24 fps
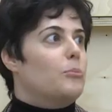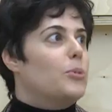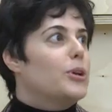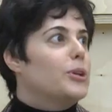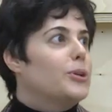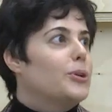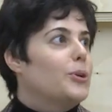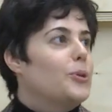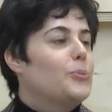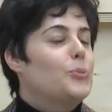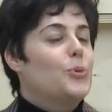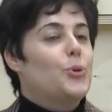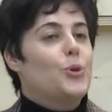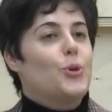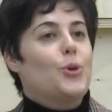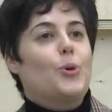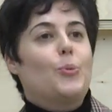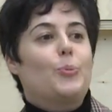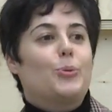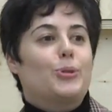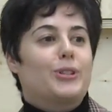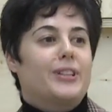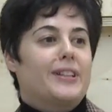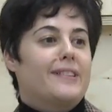Bueno,
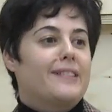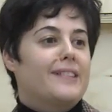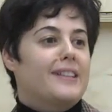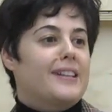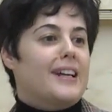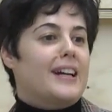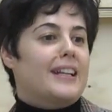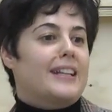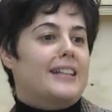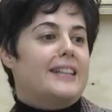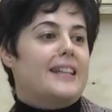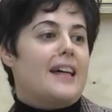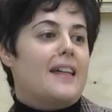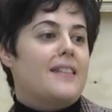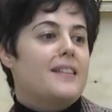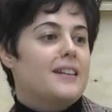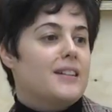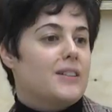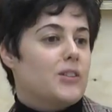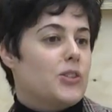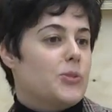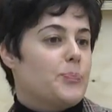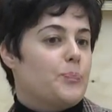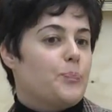como
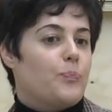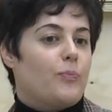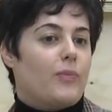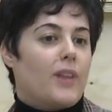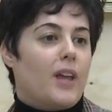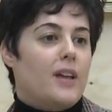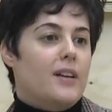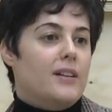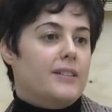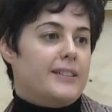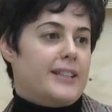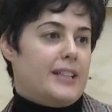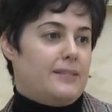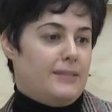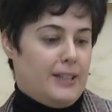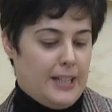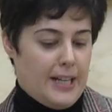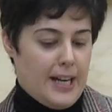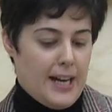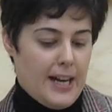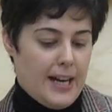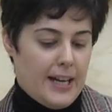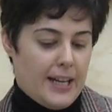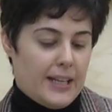potencialidades,
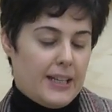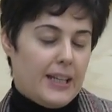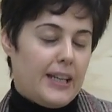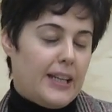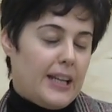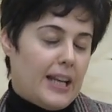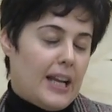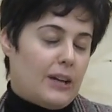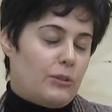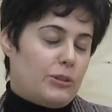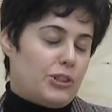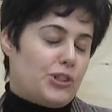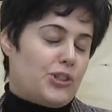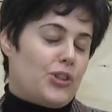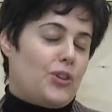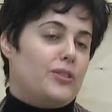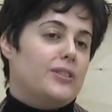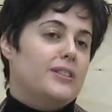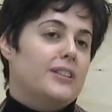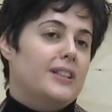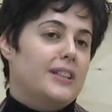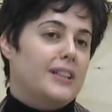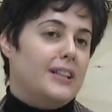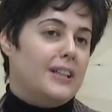trabajar la
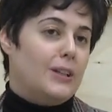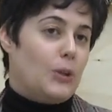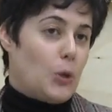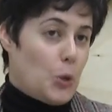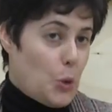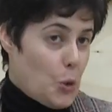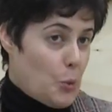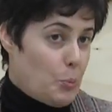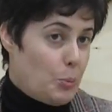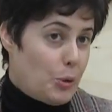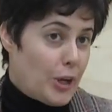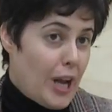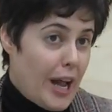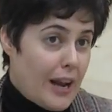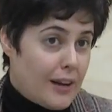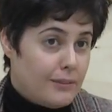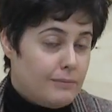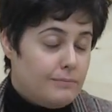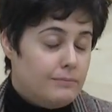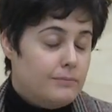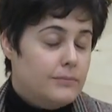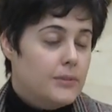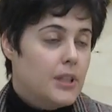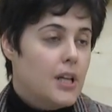cuestión de lo
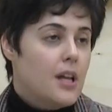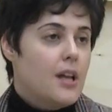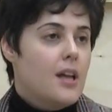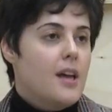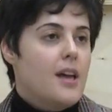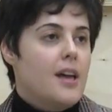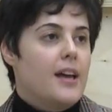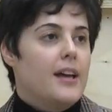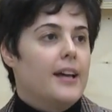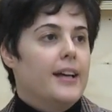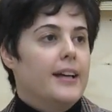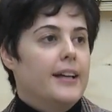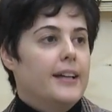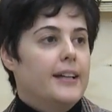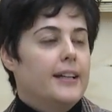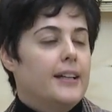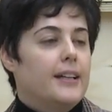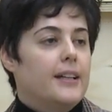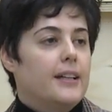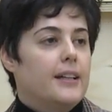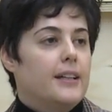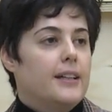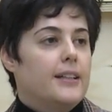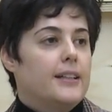corporal,
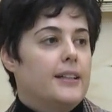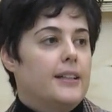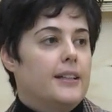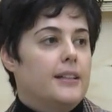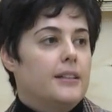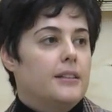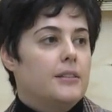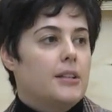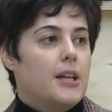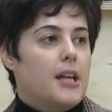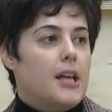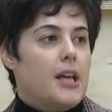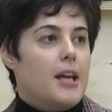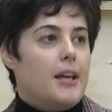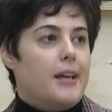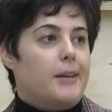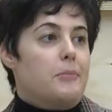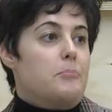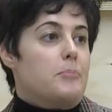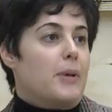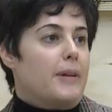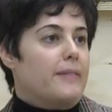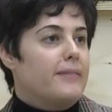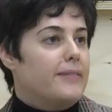eh,
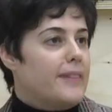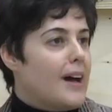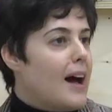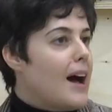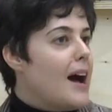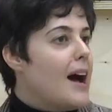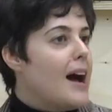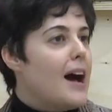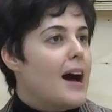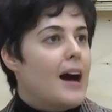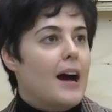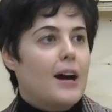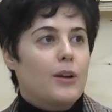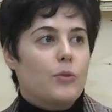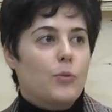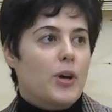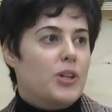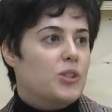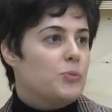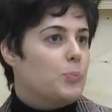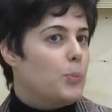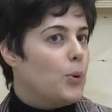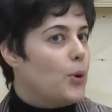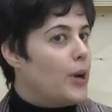inventar o
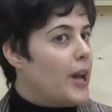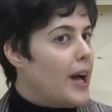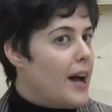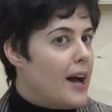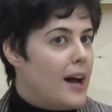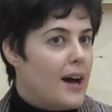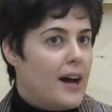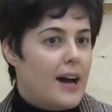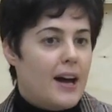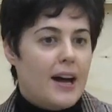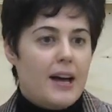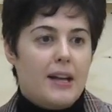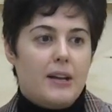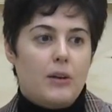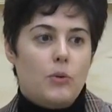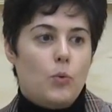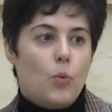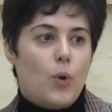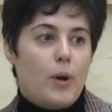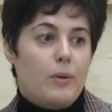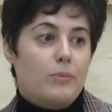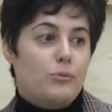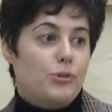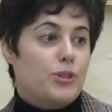explorar
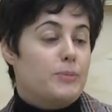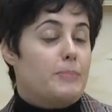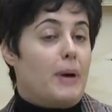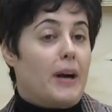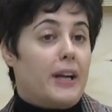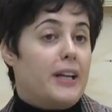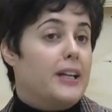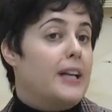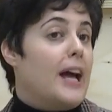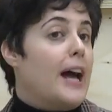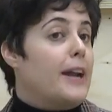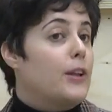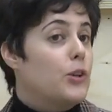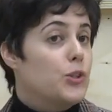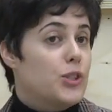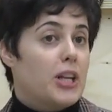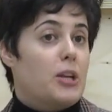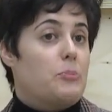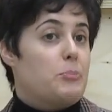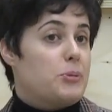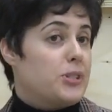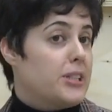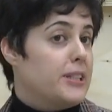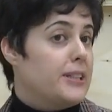nuevos imaginarios y
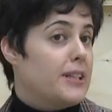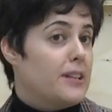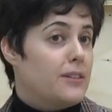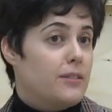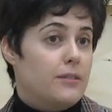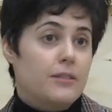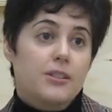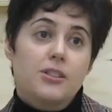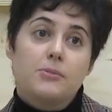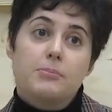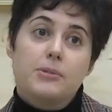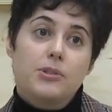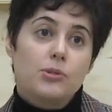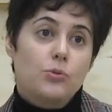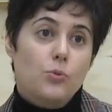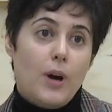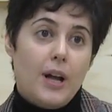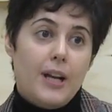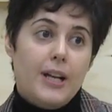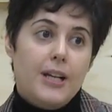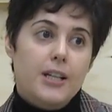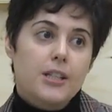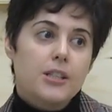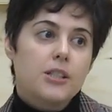representaciones
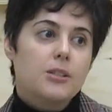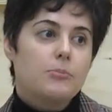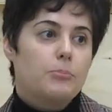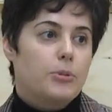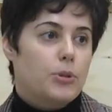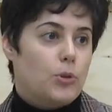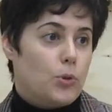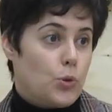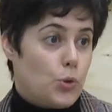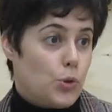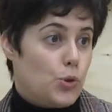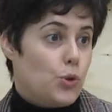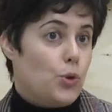visuales, pero no